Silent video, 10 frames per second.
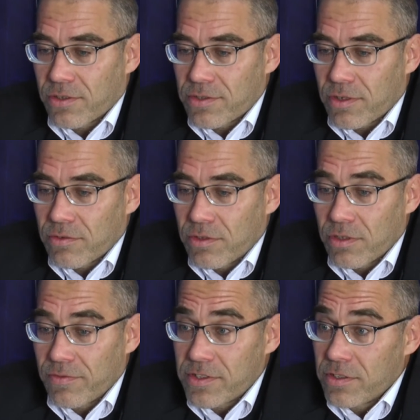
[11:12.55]
no to są
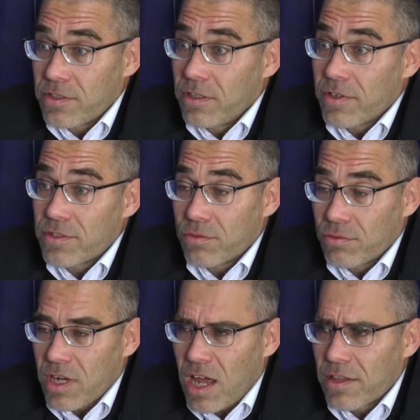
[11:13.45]
te inwestycje
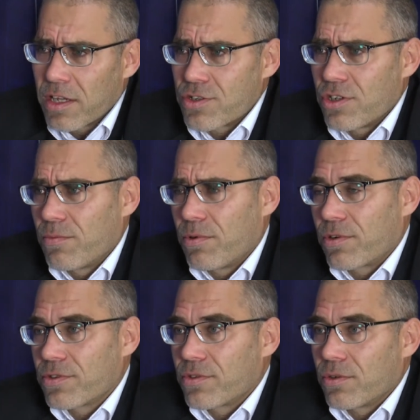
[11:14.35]
infrastrukturalne, czyli
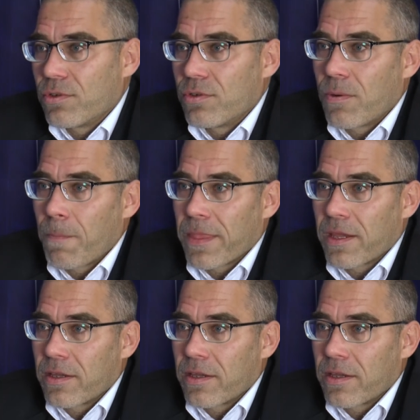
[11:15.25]
po prostu